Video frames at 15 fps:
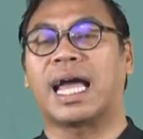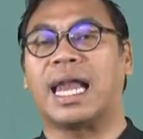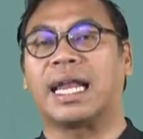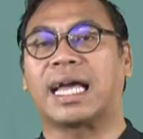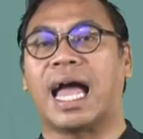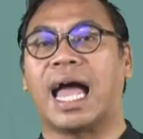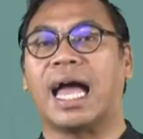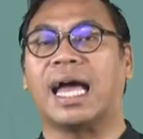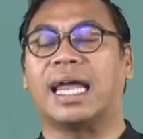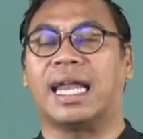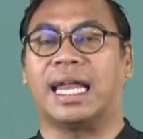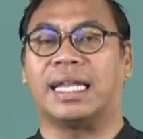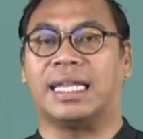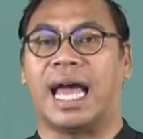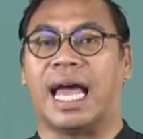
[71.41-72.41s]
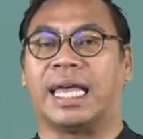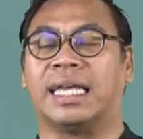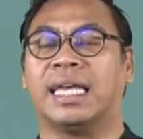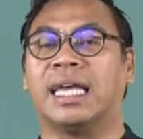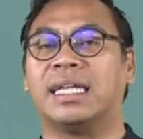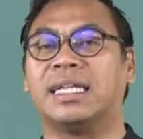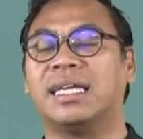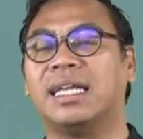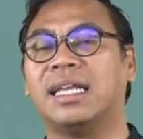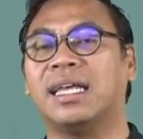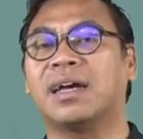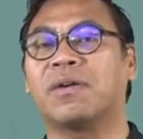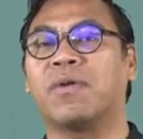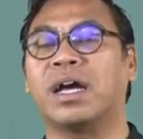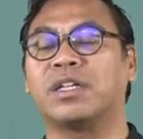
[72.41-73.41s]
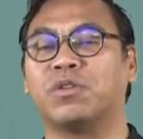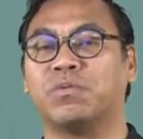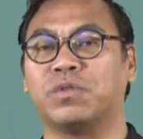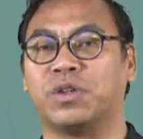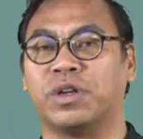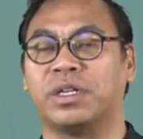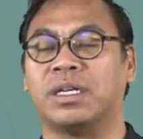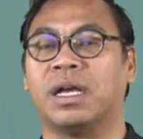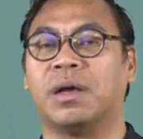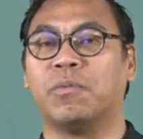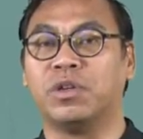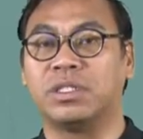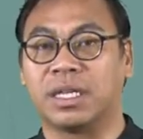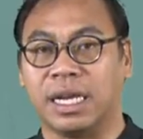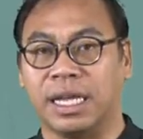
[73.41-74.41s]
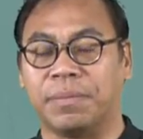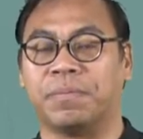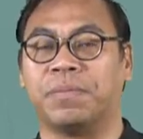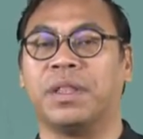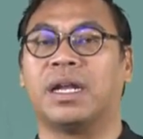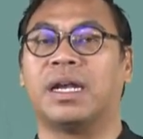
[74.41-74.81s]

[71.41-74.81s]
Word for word: การค้าขนาดใหญ่ ที่เรียกว่าชุมชนมุสลิม